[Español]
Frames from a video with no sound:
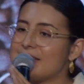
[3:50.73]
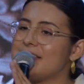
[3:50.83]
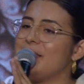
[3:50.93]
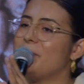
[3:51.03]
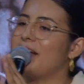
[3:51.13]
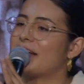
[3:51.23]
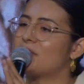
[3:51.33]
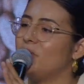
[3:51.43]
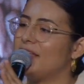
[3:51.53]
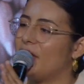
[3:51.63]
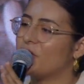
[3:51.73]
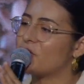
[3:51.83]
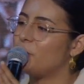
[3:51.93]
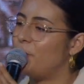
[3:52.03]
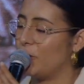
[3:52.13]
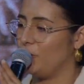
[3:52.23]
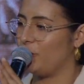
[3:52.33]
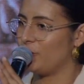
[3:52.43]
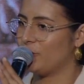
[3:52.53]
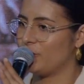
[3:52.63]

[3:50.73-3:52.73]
sin ver resultados pronto.